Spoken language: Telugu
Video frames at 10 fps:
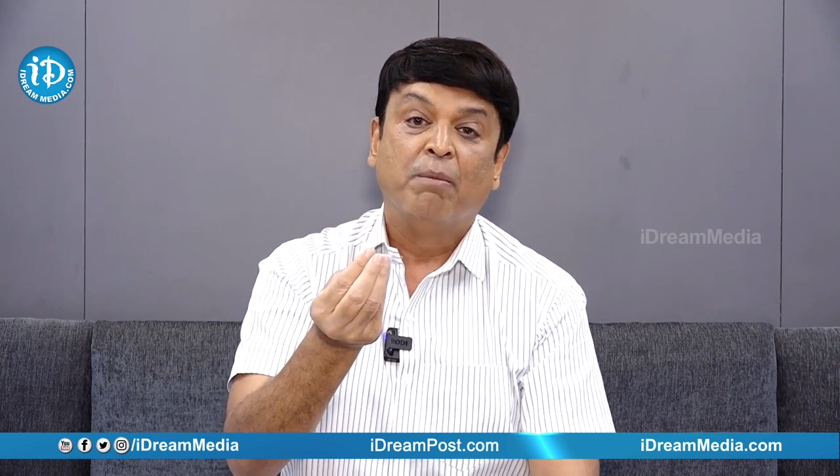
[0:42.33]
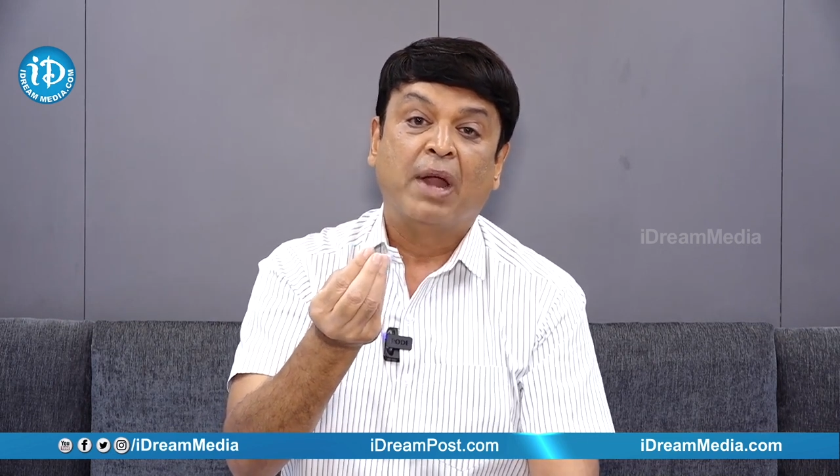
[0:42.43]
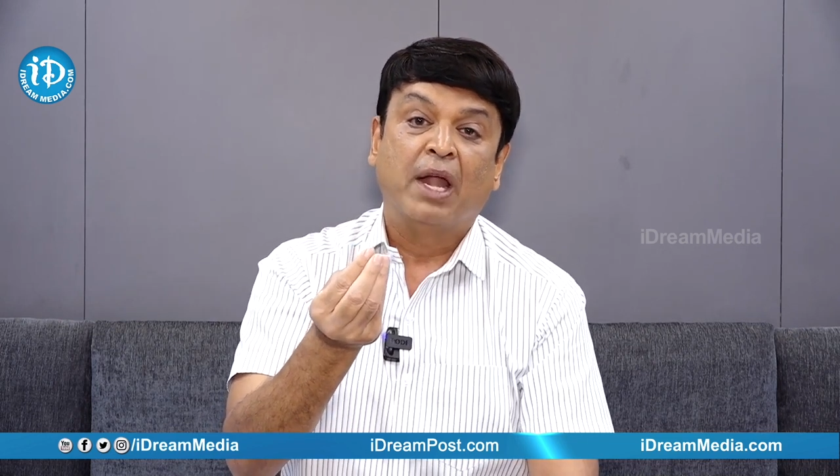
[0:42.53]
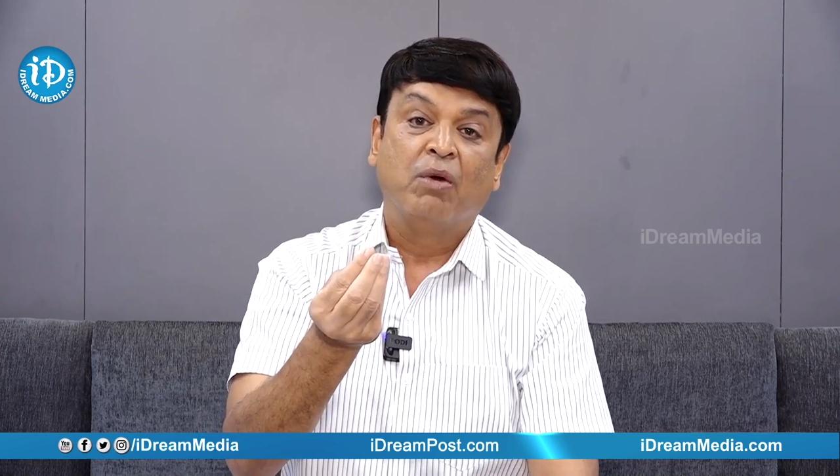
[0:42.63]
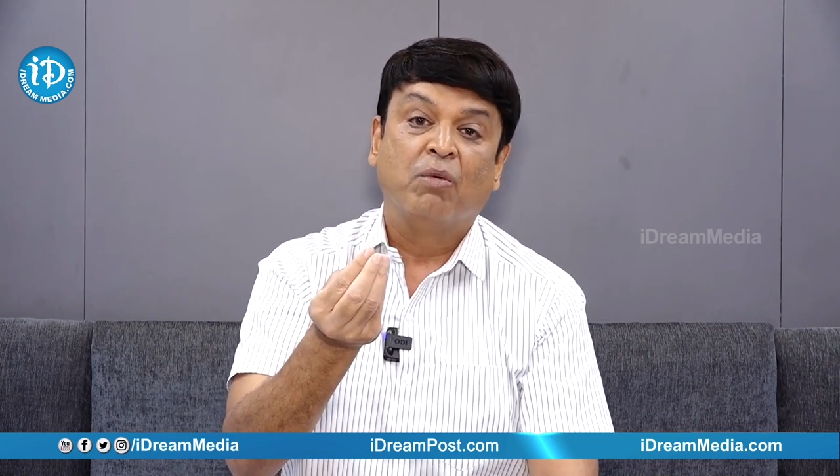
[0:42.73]

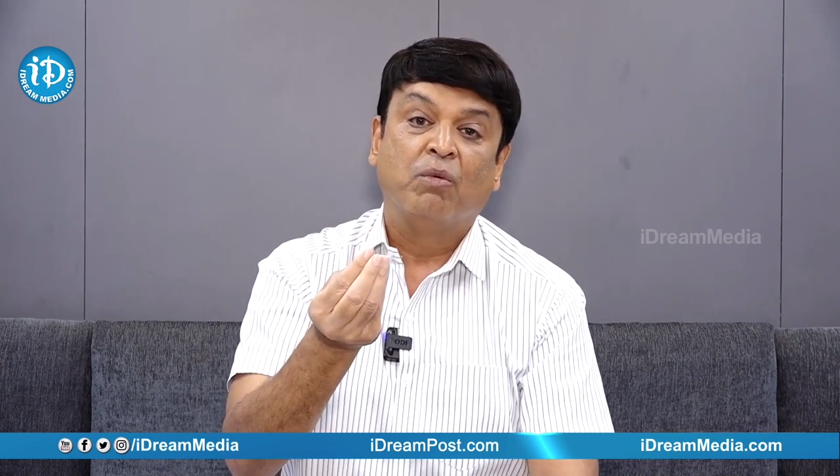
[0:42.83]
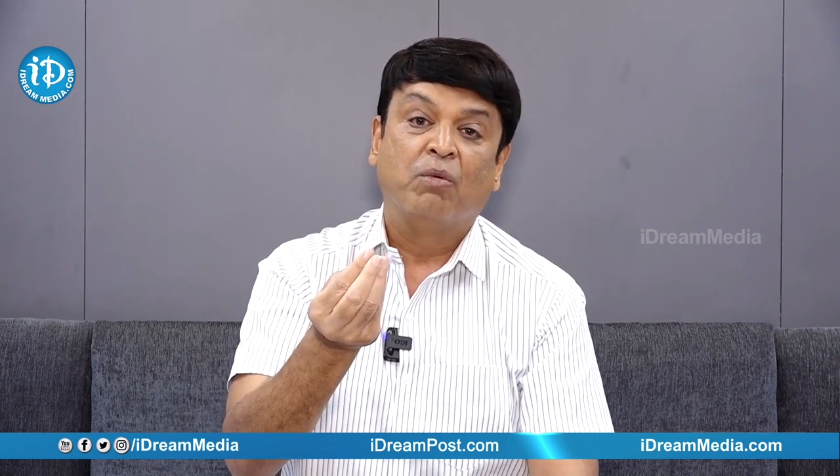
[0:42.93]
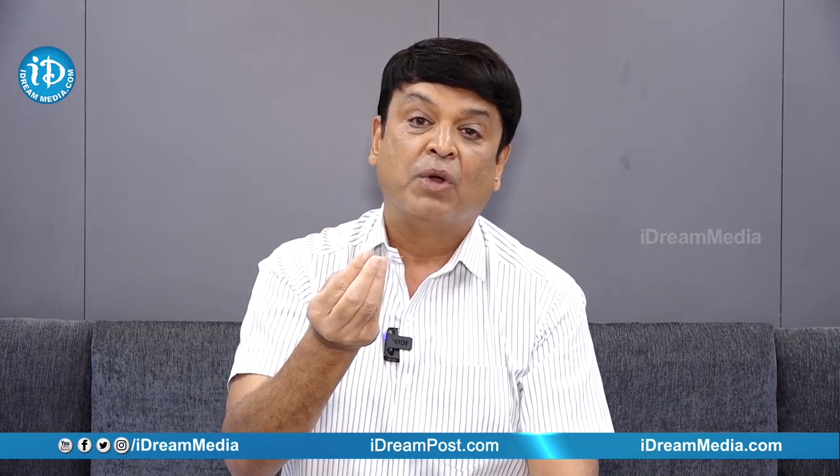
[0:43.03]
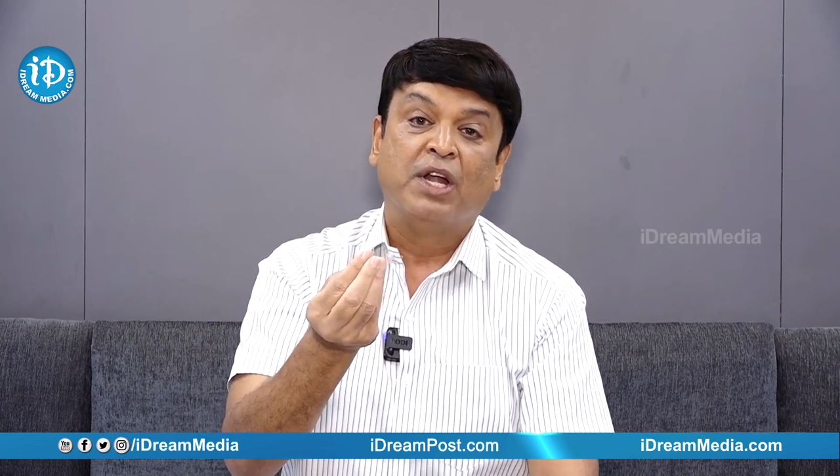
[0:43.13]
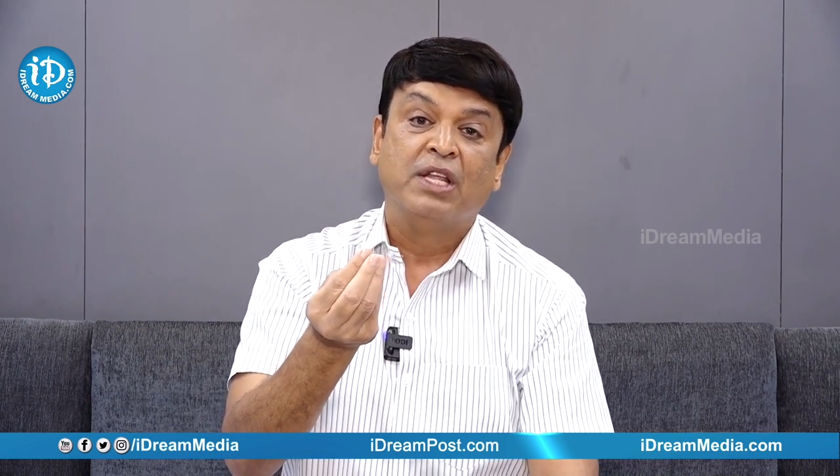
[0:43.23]
పెళ్ళం
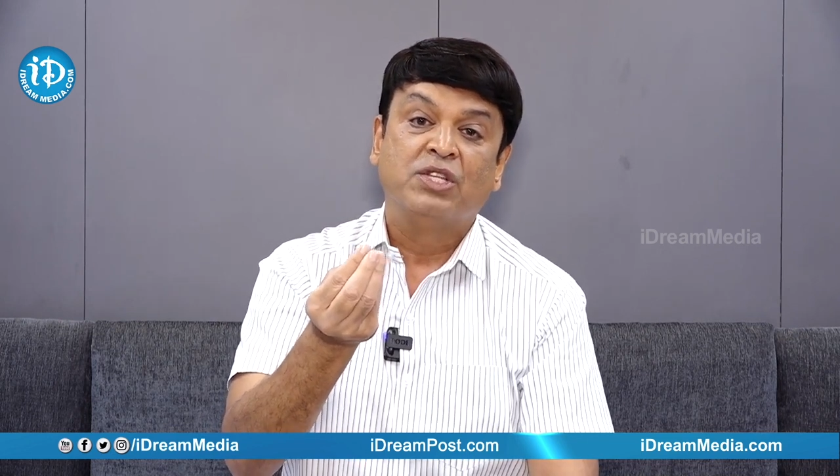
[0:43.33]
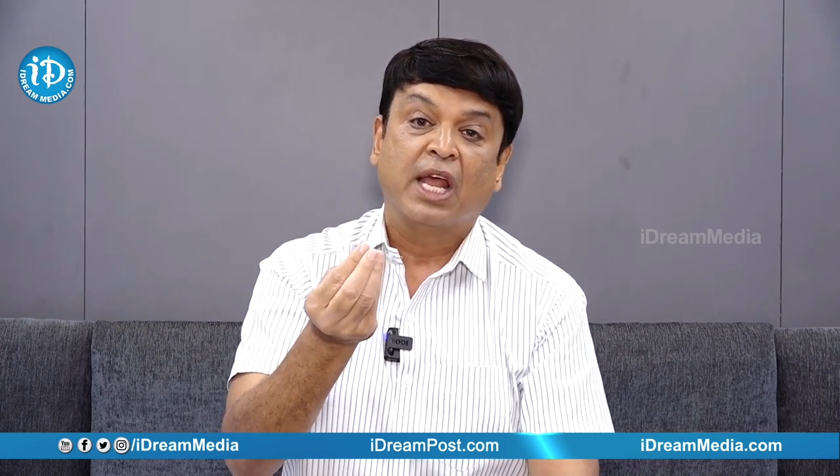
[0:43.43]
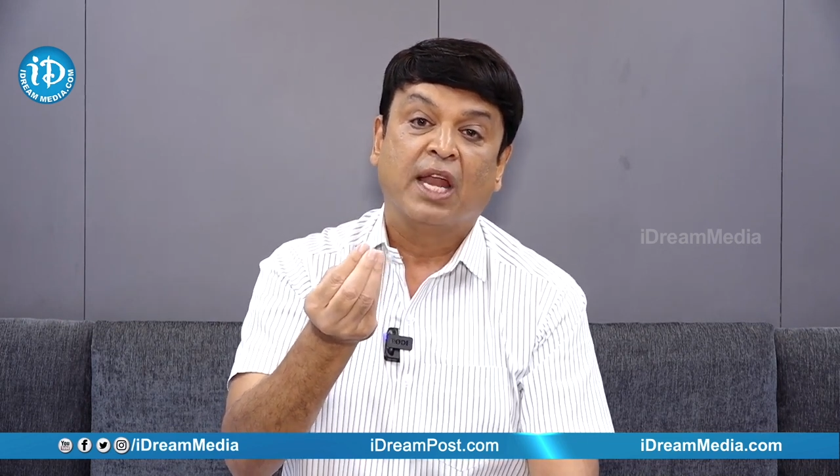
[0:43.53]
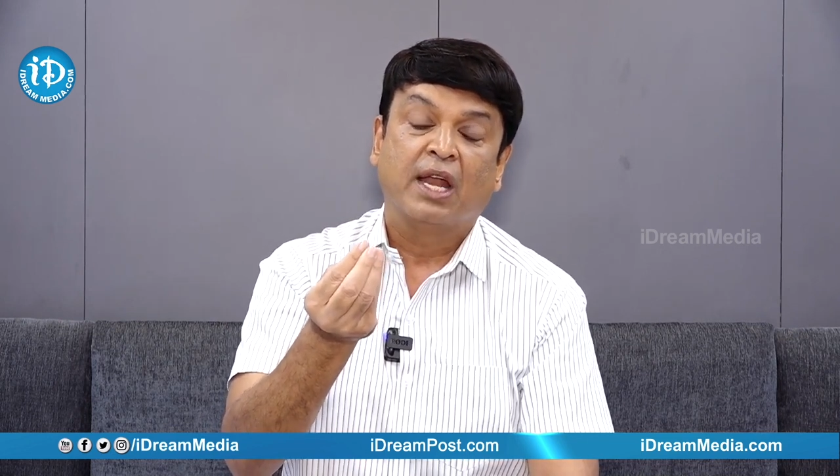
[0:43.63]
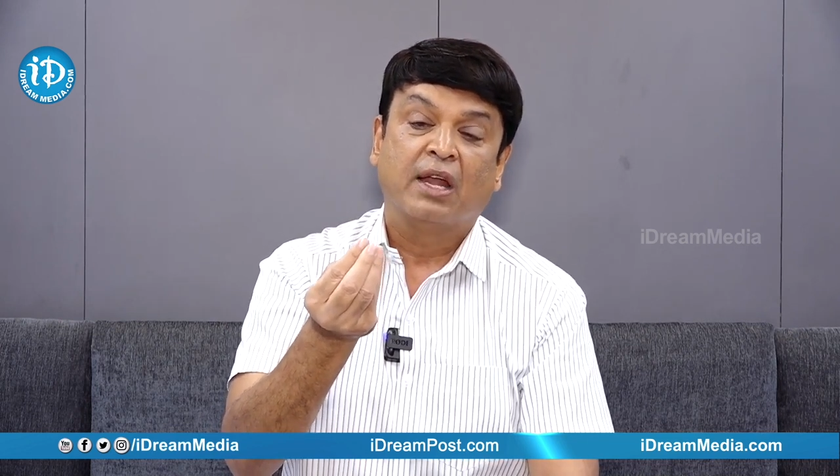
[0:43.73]

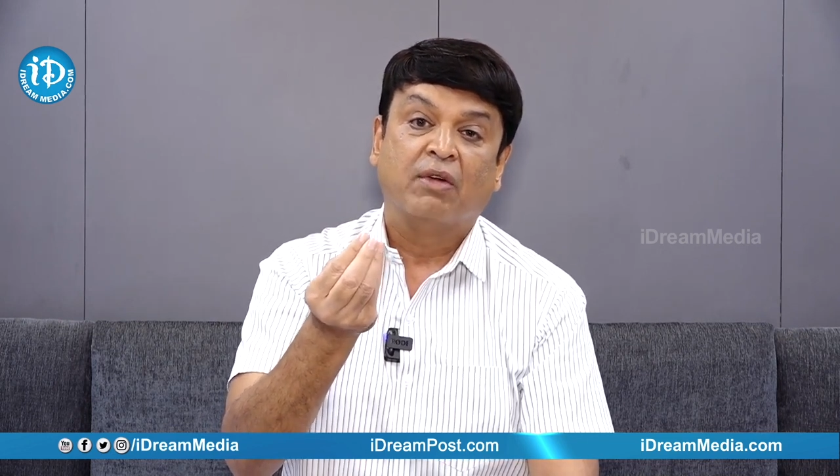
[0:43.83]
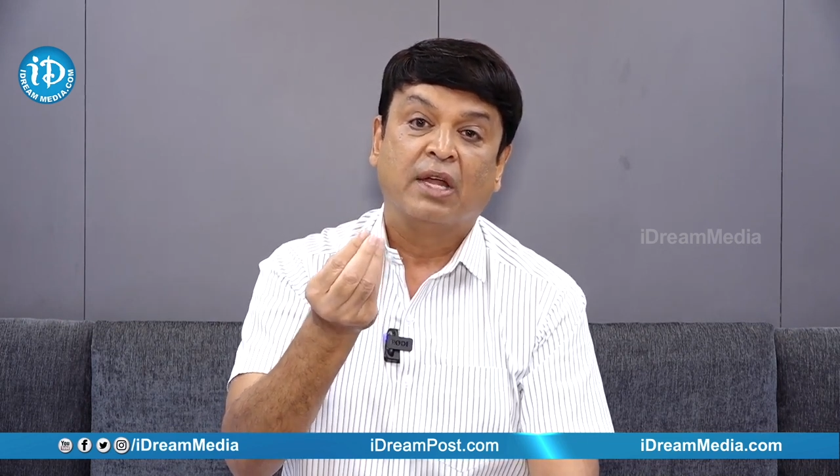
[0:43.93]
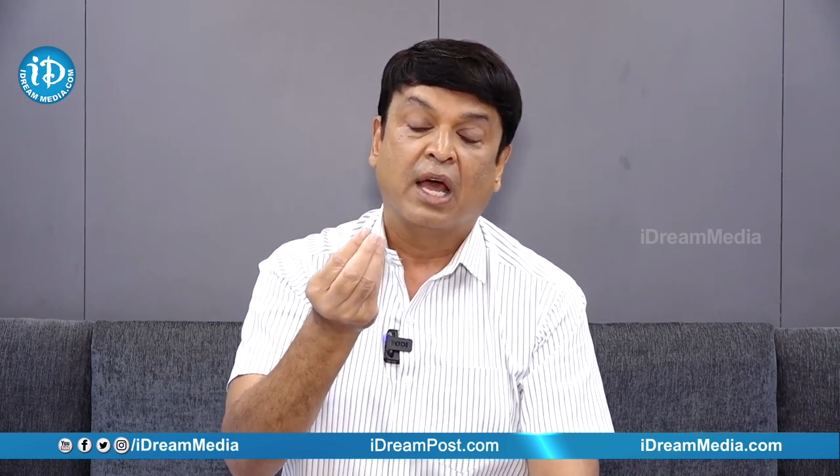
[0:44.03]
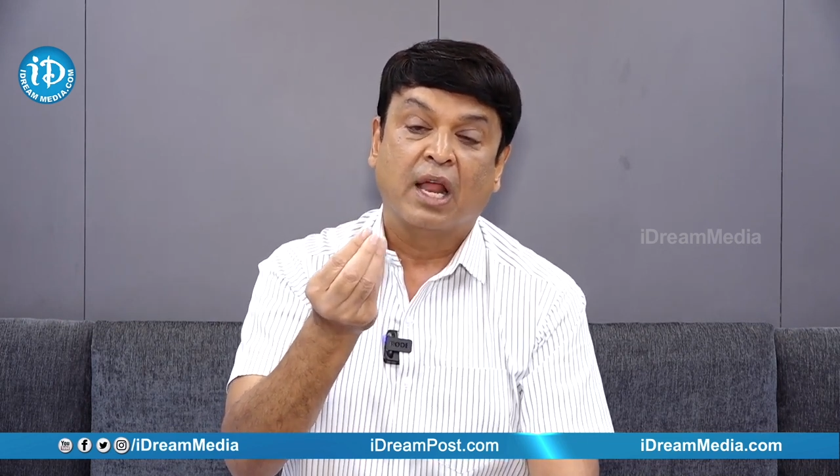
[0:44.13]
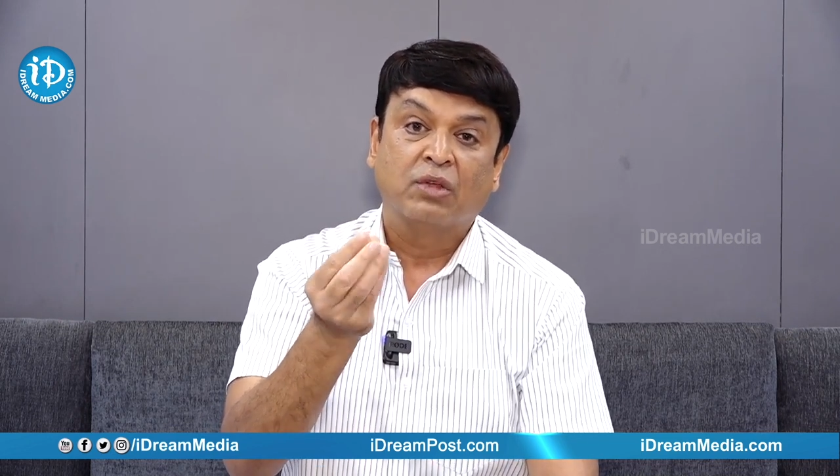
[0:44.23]

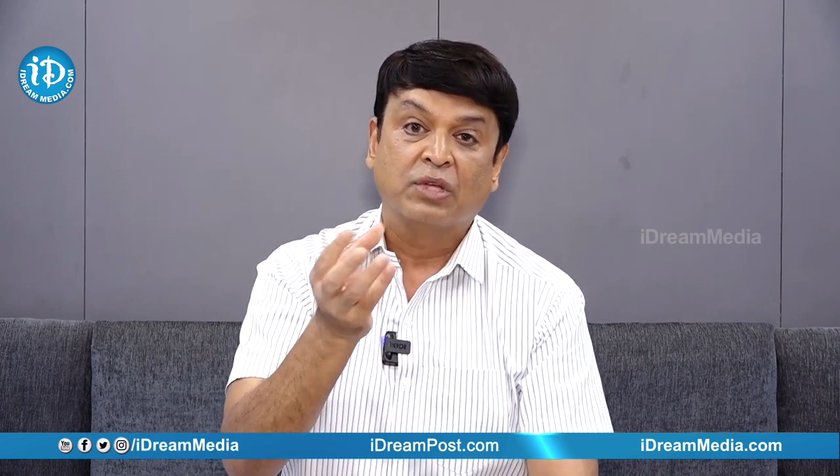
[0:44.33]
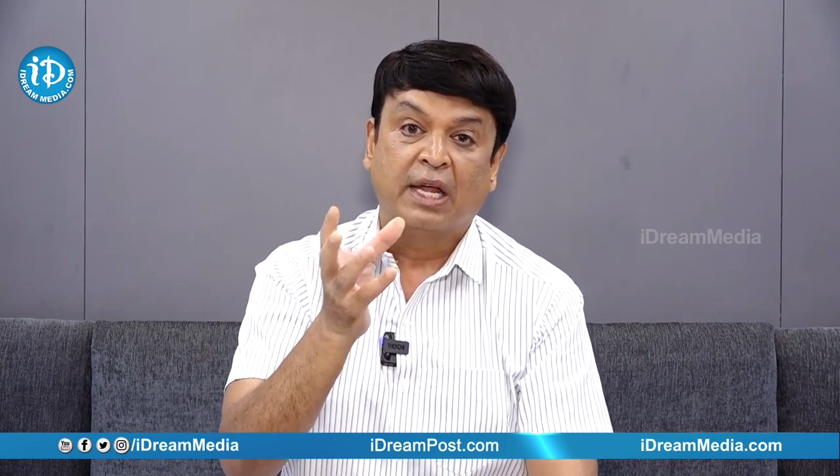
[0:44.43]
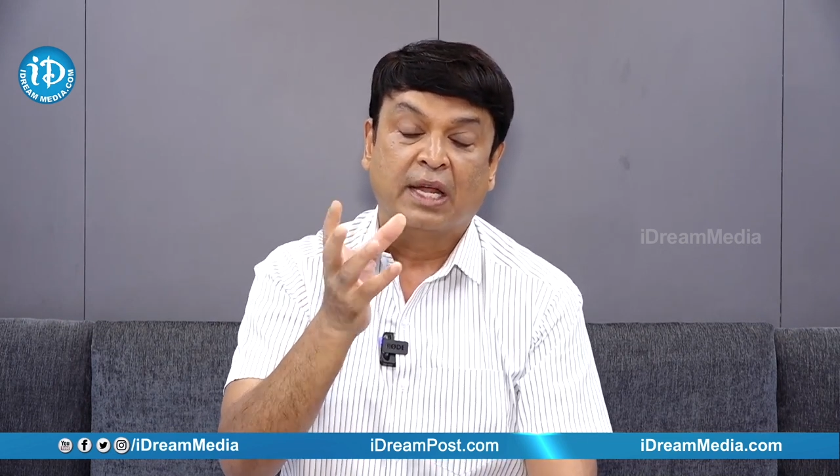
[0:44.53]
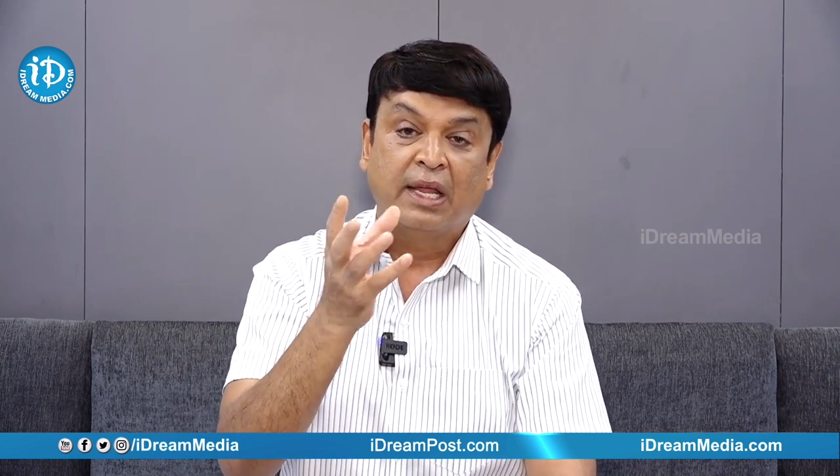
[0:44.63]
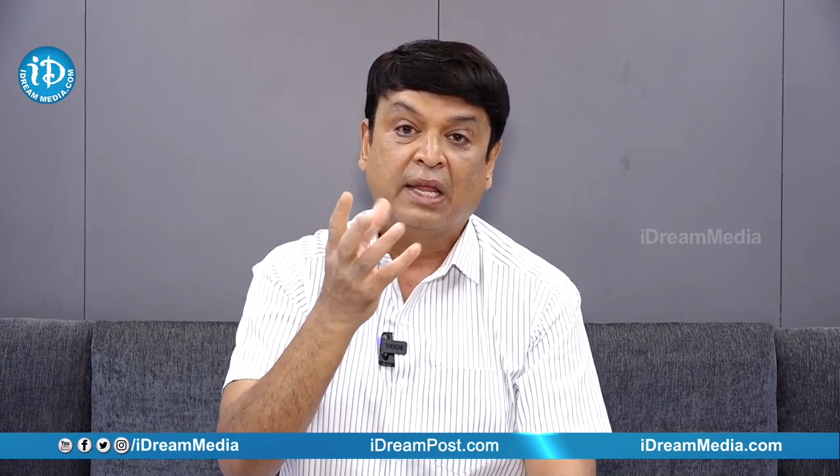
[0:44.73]
వడ్డించాలనేటువంటి ఆలోచన
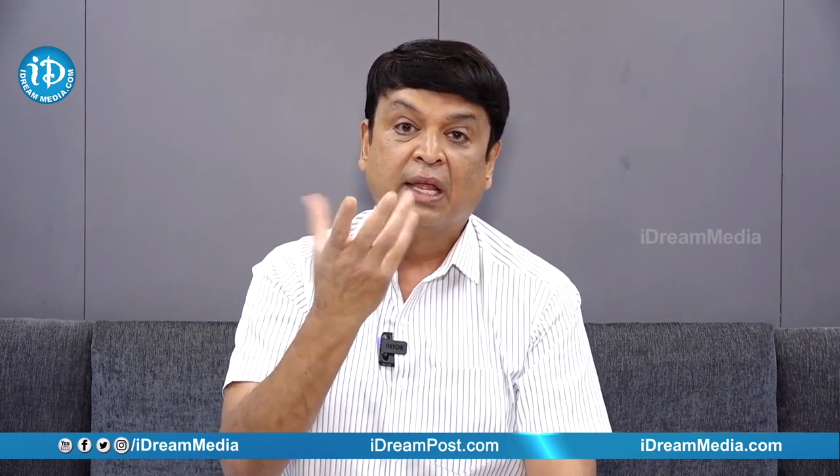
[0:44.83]
అంటే